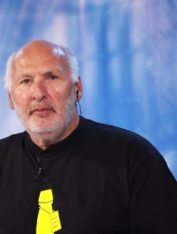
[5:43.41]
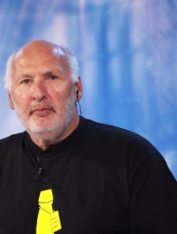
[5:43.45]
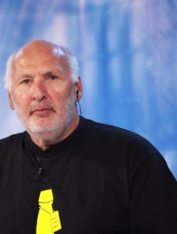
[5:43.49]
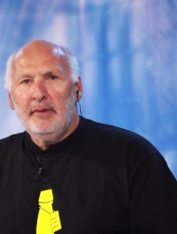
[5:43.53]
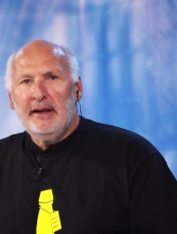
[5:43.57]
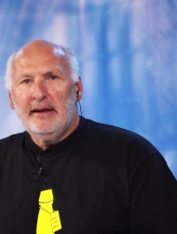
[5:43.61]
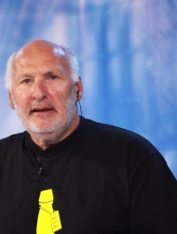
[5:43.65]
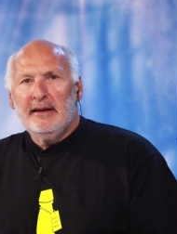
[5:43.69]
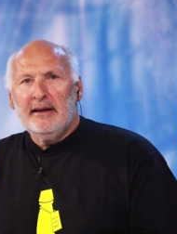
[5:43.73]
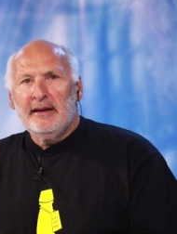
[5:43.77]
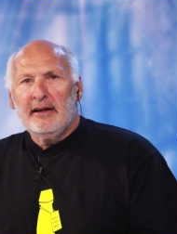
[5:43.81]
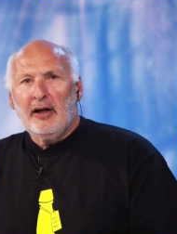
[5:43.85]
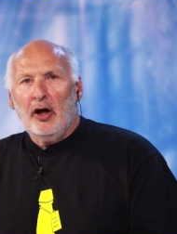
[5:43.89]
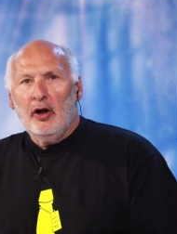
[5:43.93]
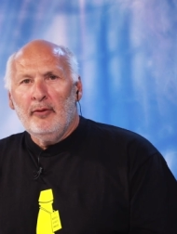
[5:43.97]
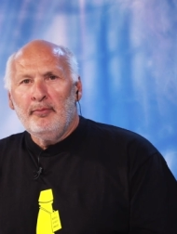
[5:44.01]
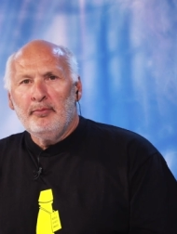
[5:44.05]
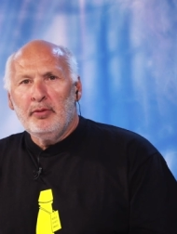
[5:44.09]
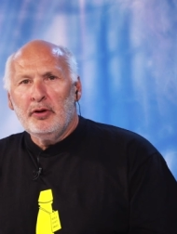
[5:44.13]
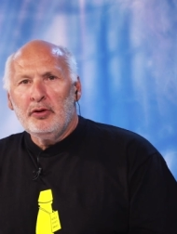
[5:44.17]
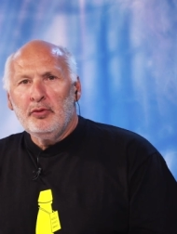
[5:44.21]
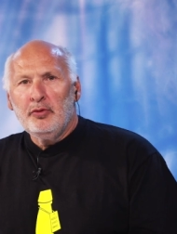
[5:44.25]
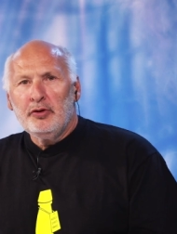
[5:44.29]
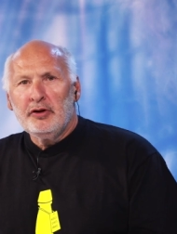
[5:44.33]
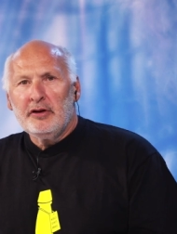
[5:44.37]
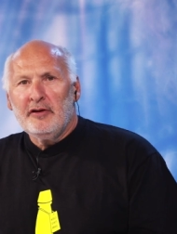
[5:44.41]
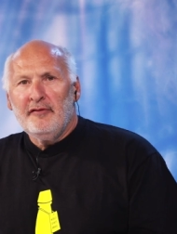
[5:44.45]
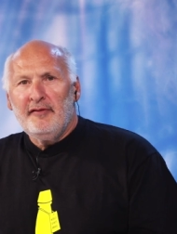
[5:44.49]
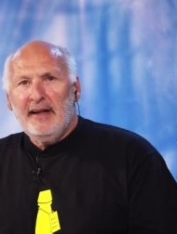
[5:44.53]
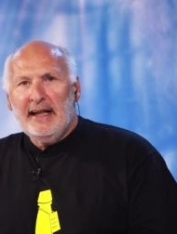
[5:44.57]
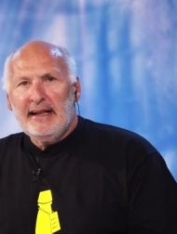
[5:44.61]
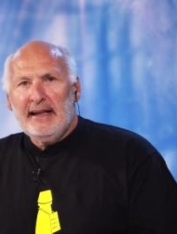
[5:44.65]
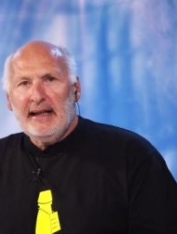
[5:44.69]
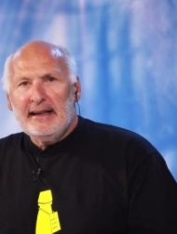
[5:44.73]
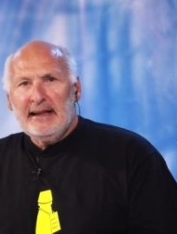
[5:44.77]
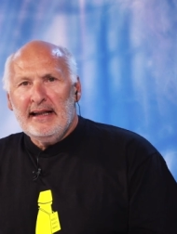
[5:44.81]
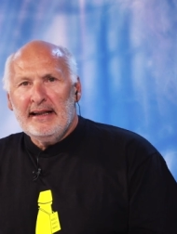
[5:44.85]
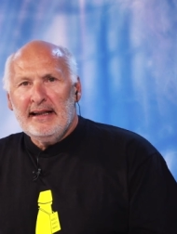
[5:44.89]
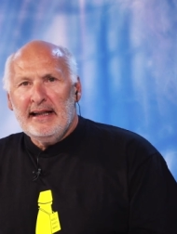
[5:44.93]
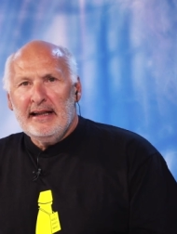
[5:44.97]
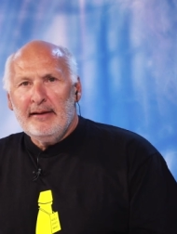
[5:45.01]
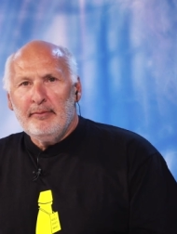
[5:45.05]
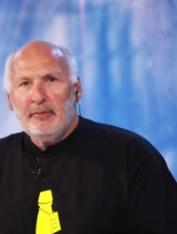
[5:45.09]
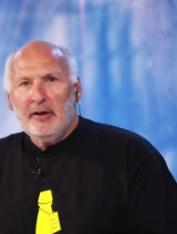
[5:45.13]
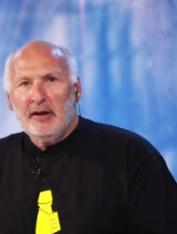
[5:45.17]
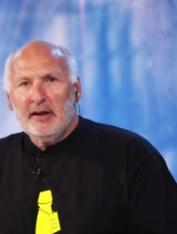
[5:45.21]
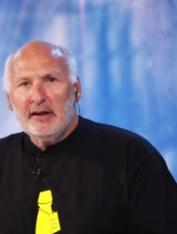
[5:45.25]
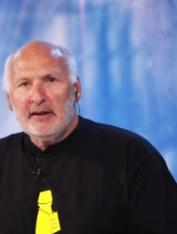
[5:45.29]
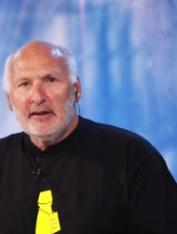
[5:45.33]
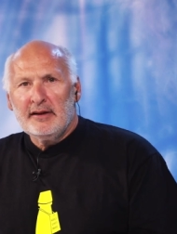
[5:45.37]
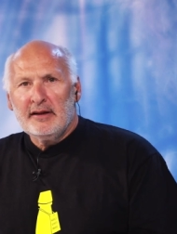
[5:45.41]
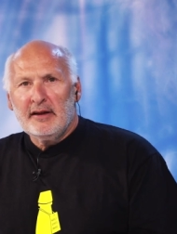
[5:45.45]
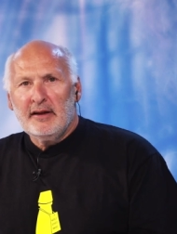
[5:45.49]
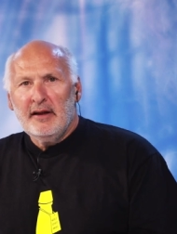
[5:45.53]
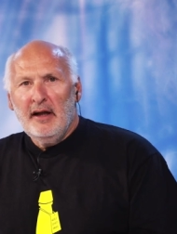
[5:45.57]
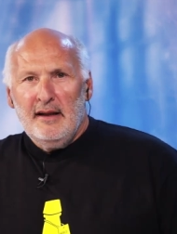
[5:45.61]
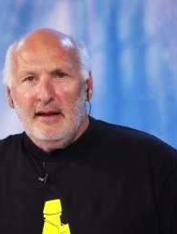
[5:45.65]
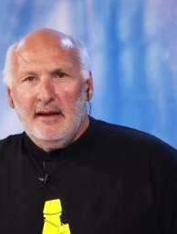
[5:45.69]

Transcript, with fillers: mit den Traubenprodukten weitergegeben hast.